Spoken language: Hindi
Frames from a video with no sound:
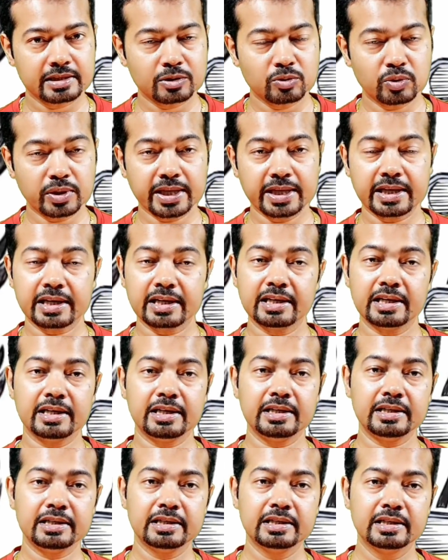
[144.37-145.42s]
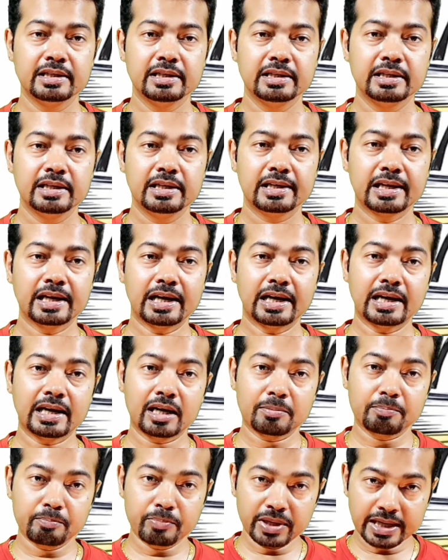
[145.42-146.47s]
तो क्या करना है ना
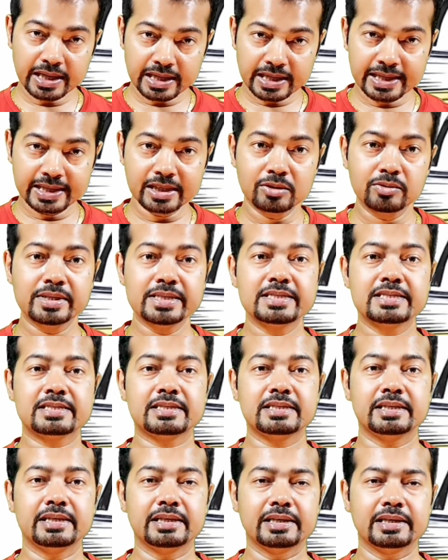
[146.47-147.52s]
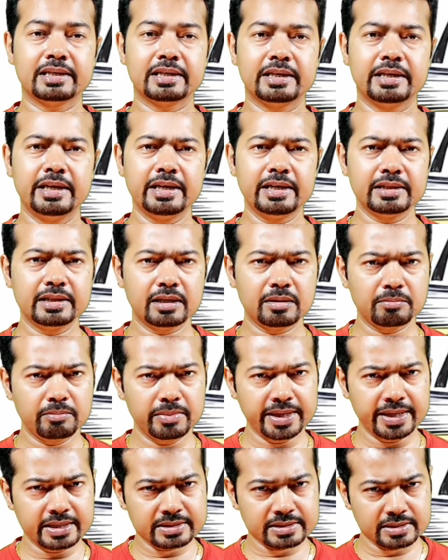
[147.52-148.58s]
अपना लैंग्वेज से एकदम
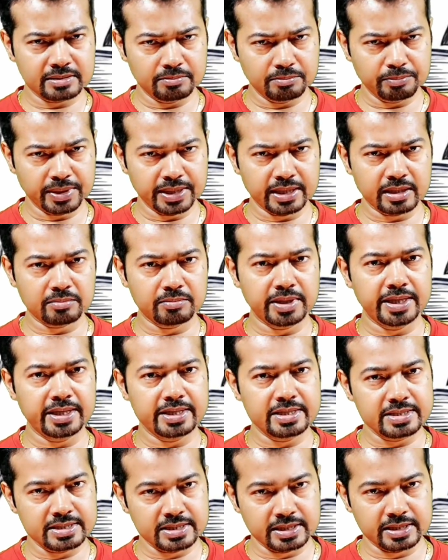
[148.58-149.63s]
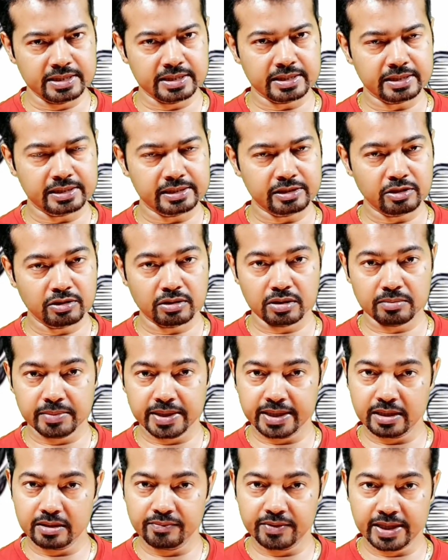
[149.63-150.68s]
मेड सिंपल मेड इजी नॉट
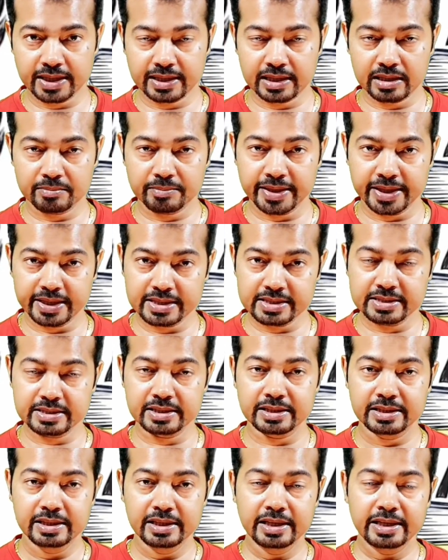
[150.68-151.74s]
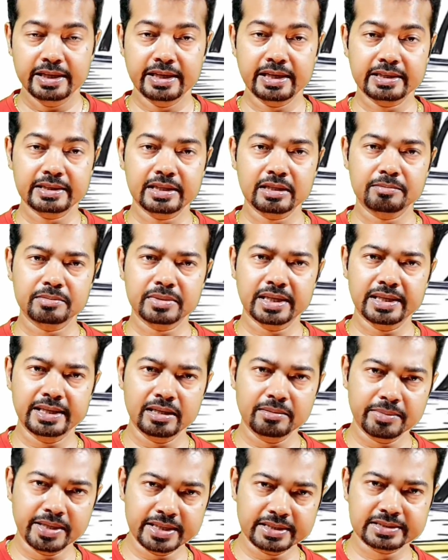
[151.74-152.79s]
मेड डिफिकल्ट मेड इजी एकदम
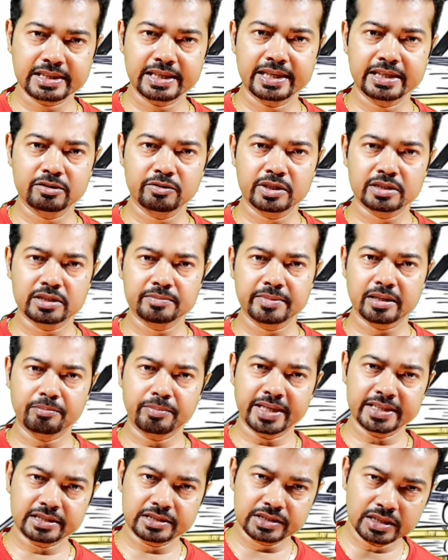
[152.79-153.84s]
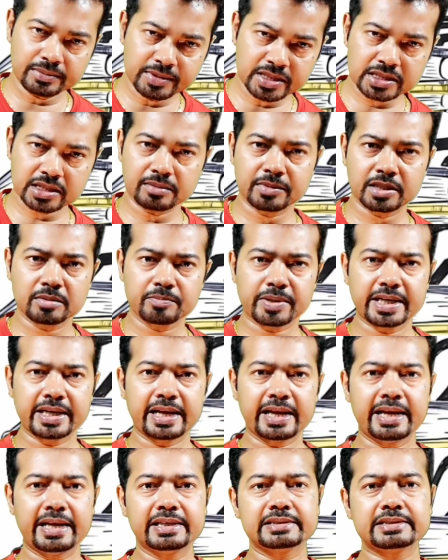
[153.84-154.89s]
लेमेंस लैंग्वेज में एक बच्चे भी समझ पाए
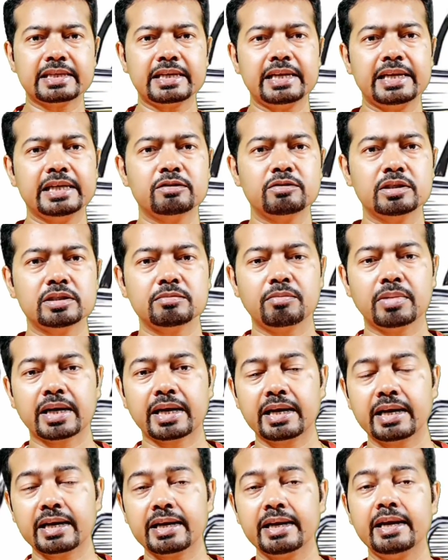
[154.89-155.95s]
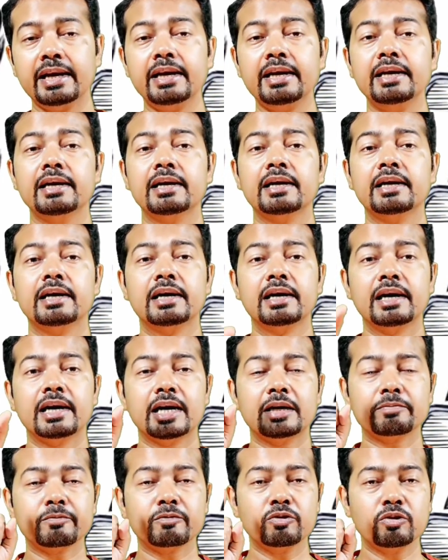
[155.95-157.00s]
ऐसा लैंग्वेज बना के
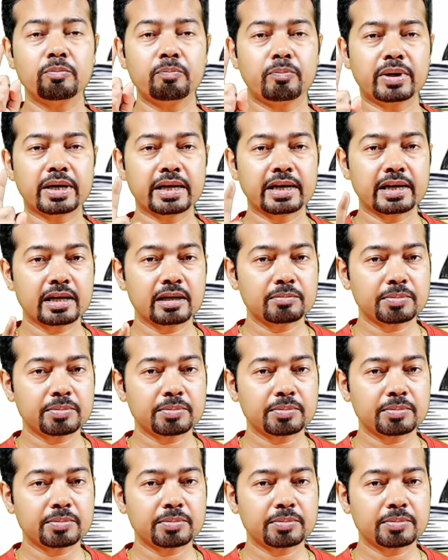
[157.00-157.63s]
आपको पढ़ाना